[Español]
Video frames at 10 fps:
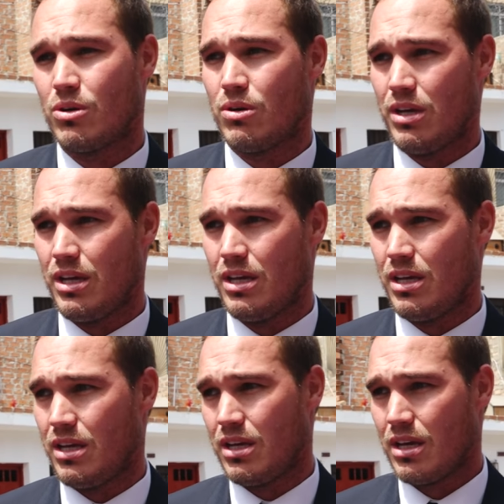¿no?
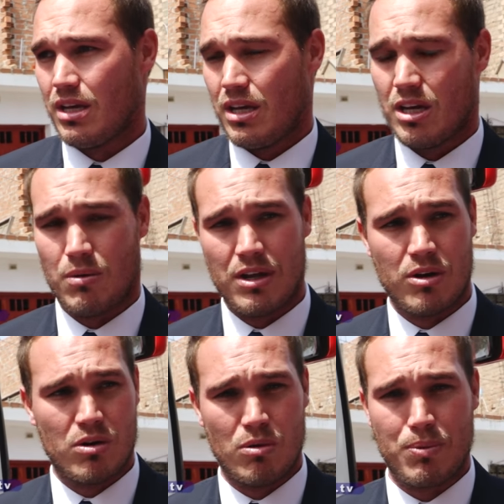Y, como le
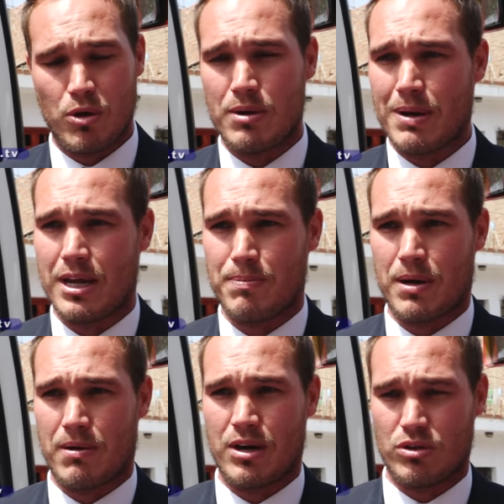digo, cumplió de madre
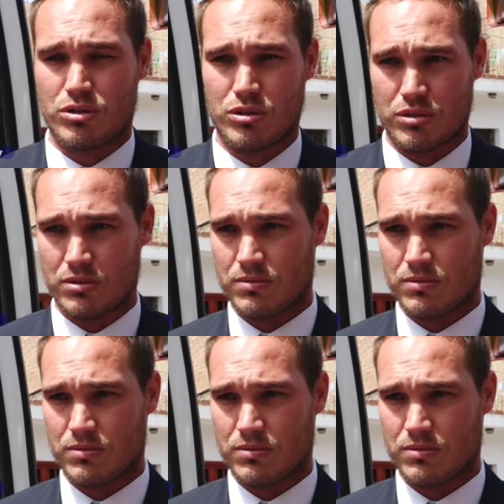para varios de nosotros.